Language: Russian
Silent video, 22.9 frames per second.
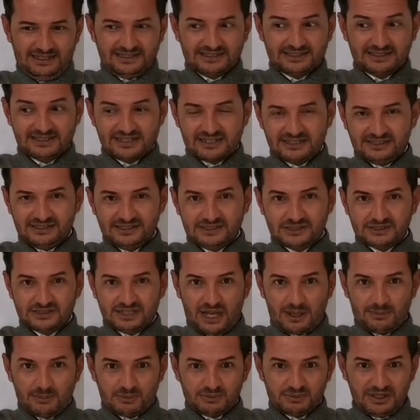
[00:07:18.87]
Искренность в
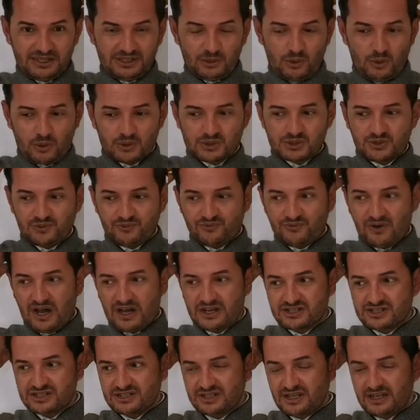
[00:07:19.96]
самом деле очень
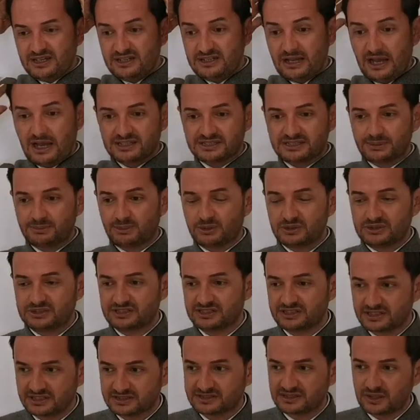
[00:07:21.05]
важна, особенно
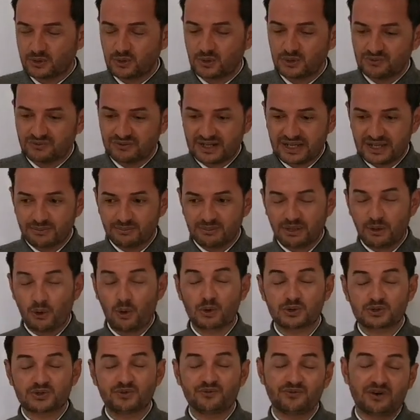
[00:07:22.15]
сейчас такое время,
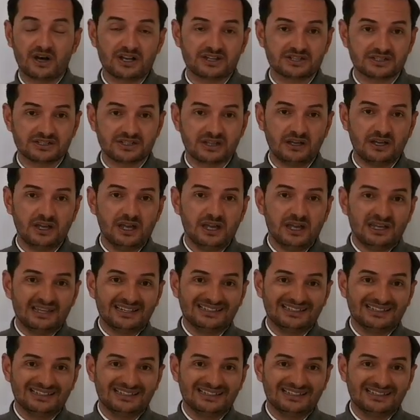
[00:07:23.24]
очень важно.